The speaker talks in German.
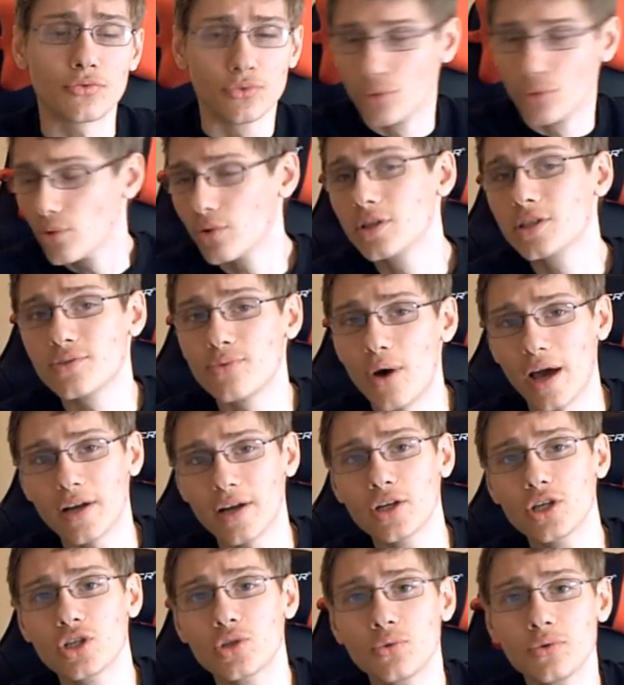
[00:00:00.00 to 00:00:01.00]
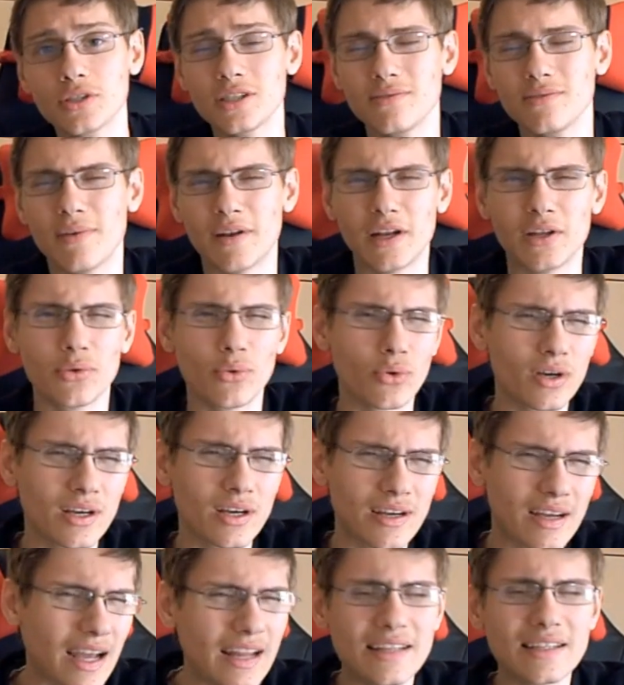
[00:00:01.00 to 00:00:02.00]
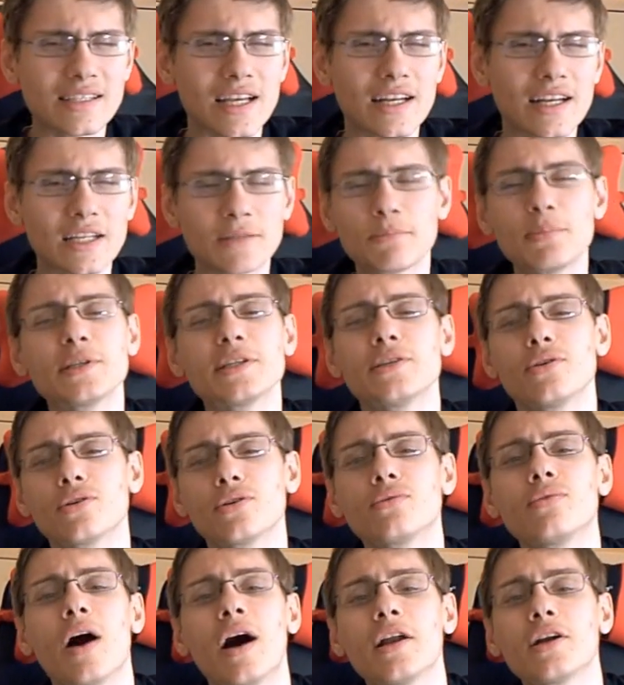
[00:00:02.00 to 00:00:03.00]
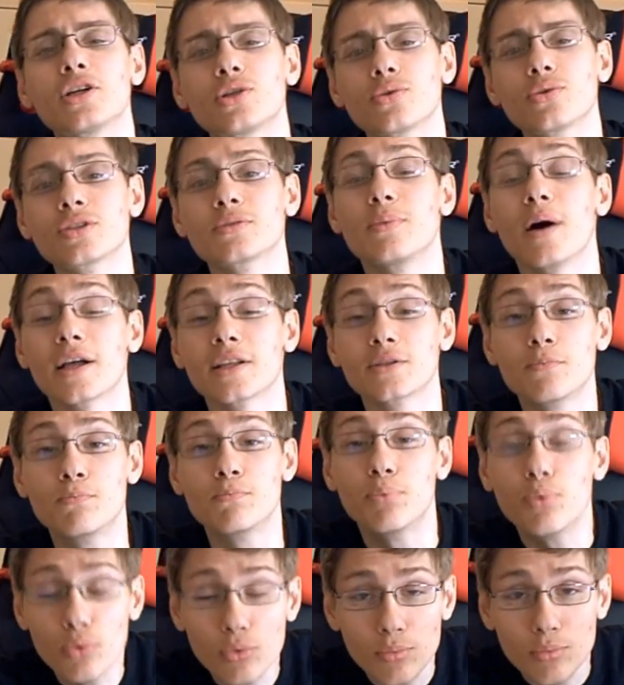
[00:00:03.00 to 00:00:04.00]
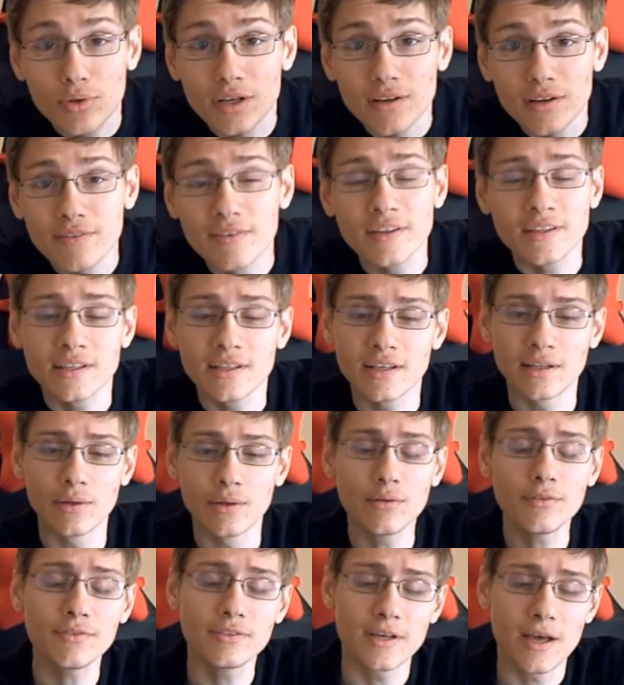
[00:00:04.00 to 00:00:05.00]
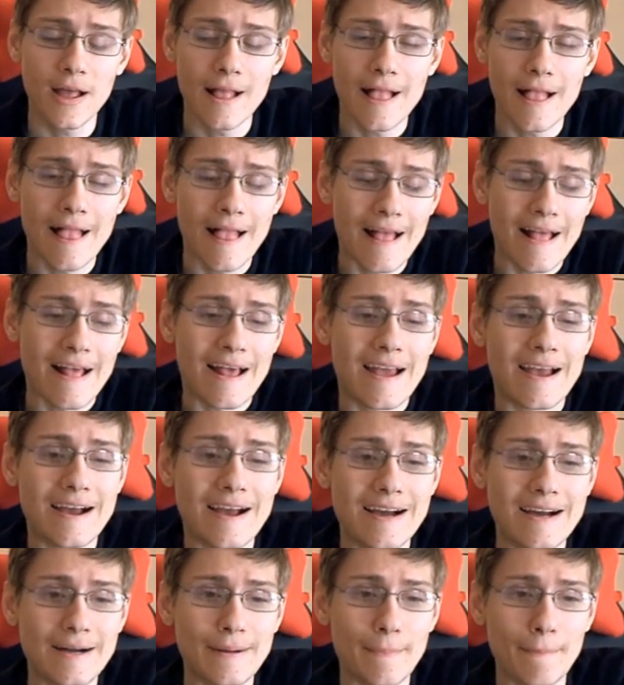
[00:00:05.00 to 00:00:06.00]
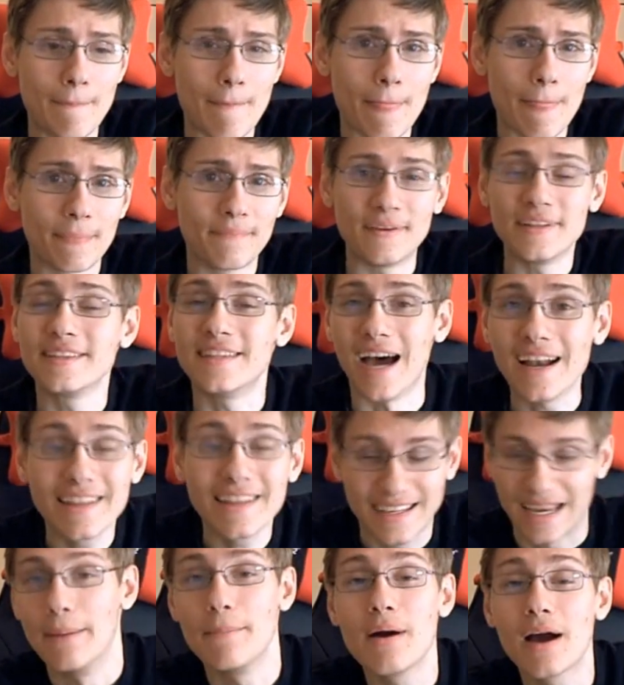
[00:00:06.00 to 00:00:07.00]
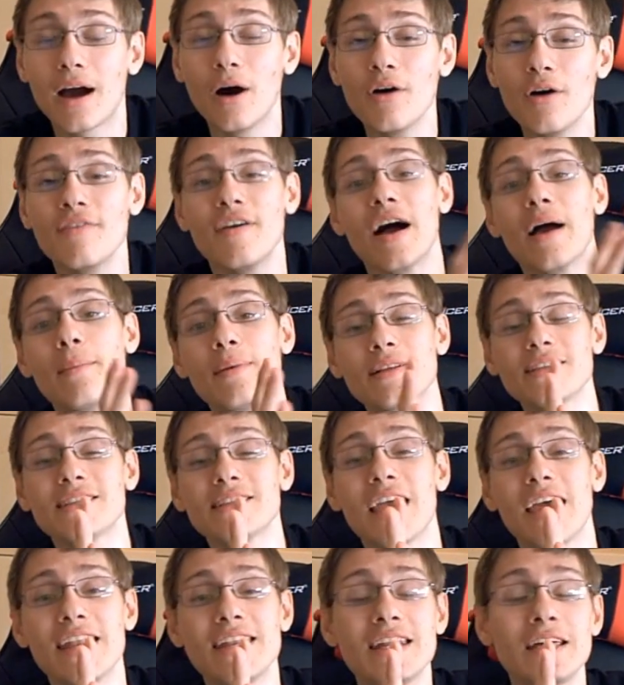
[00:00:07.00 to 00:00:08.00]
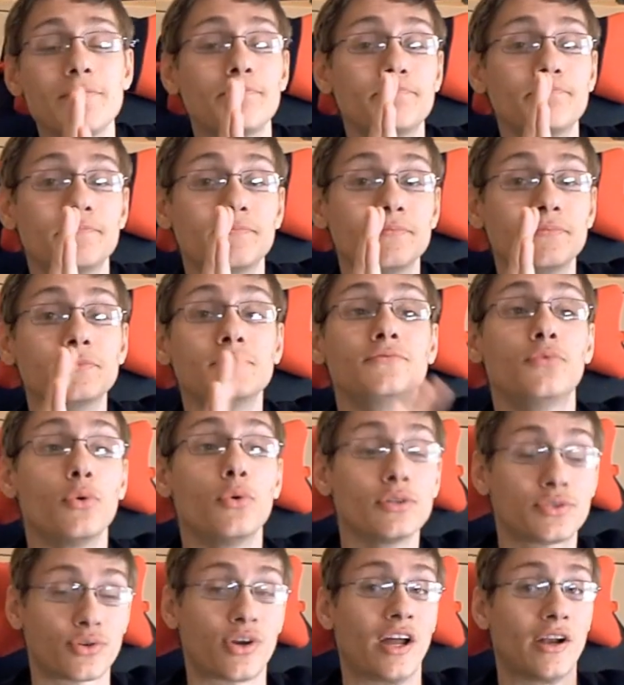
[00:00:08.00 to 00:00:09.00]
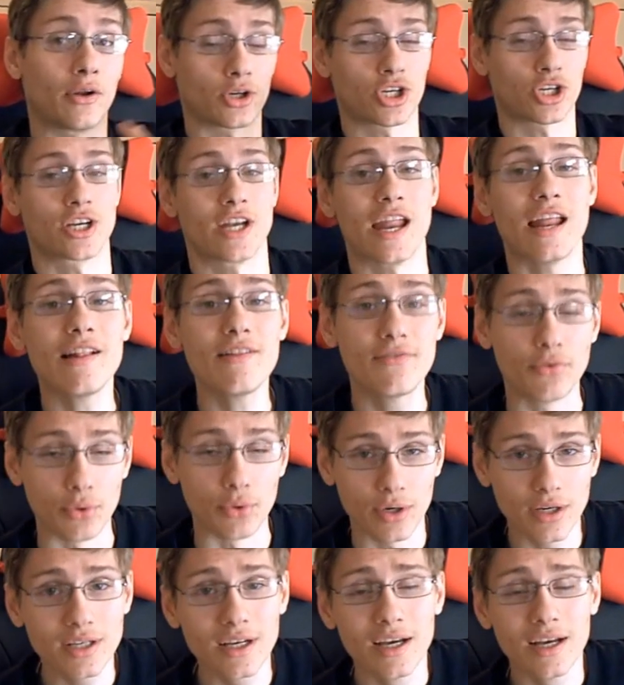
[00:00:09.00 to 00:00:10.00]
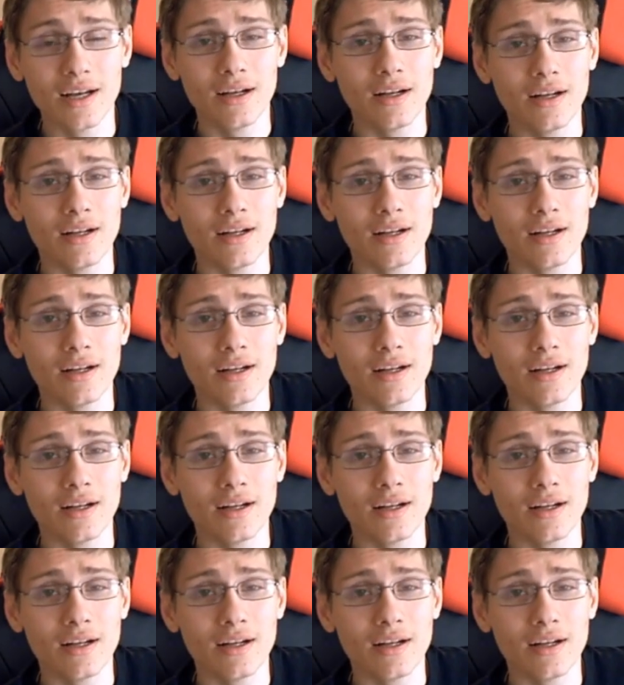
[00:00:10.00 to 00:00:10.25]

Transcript: dürft nirgendwo anstoßen, wenn ihr nur ein ganz kleines bisschen irgendwo anstoßt, macht's Boom und ihr fliegt in die Luft. Ähm, wenn da die Kamera auf einmal sich ändert, wo es sogar noch schnell wird,